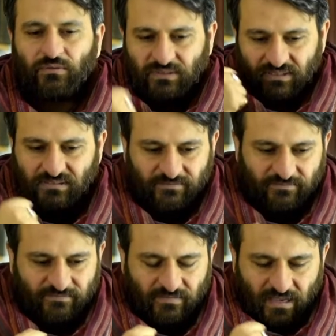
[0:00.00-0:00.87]
und diese
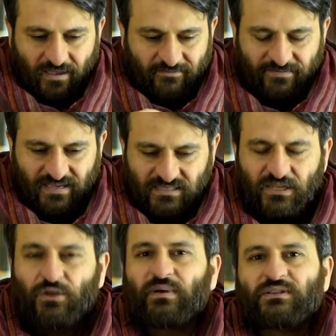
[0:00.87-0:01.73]

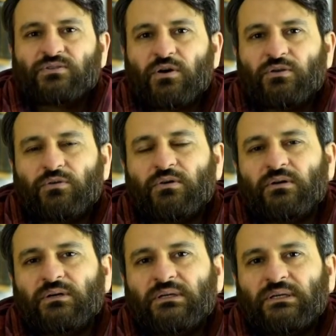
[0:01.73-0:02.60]
feste
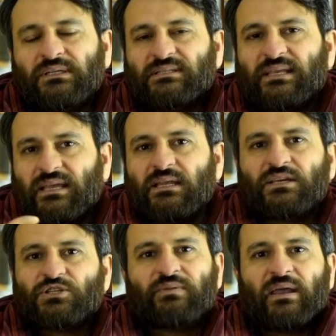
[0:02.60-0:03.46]
Überzeugung, dass der
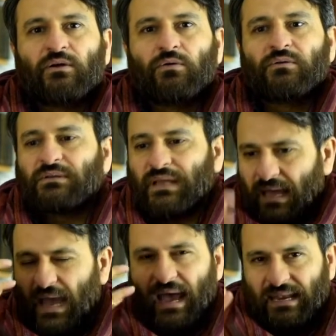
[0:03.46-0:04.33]
innere Schweinehund
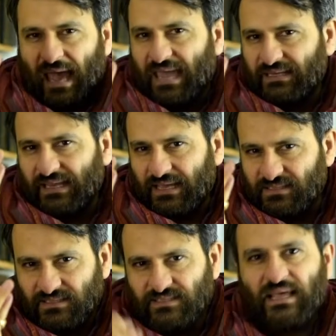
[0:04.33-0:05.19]
eine eigene
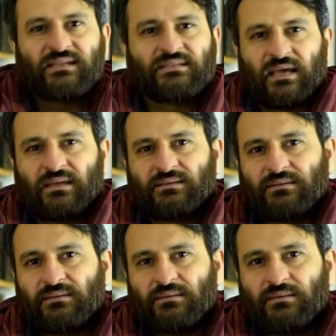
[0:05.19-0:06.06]
Existenz hat,
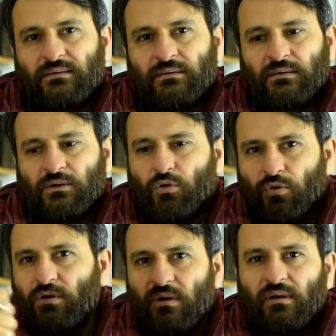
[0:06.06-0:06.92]

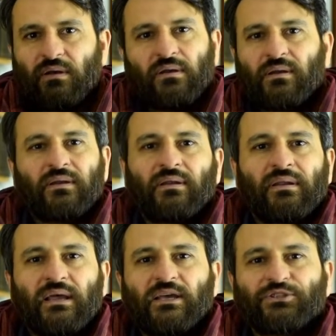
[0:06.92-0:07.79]

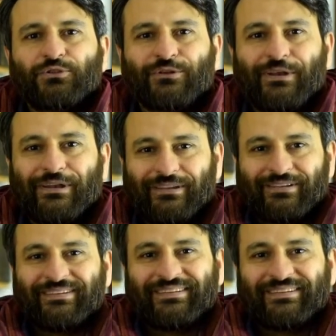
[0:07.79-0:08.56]
unerschütterlich.